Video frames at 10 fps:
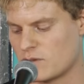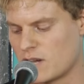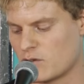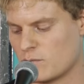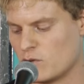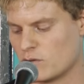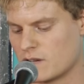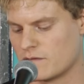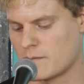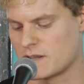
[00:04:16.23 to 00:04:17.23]
nur
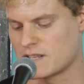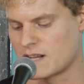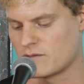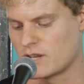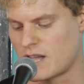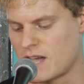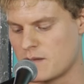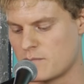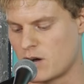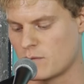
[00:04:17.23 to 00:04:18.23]
herumlungern und wenn man sagen würde,
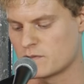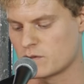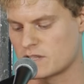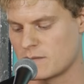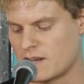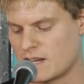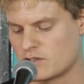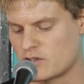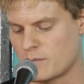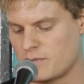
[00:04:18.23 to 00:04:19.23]
hey Baum, such dir mal
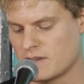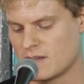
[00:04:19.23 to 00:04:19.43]
einen Job,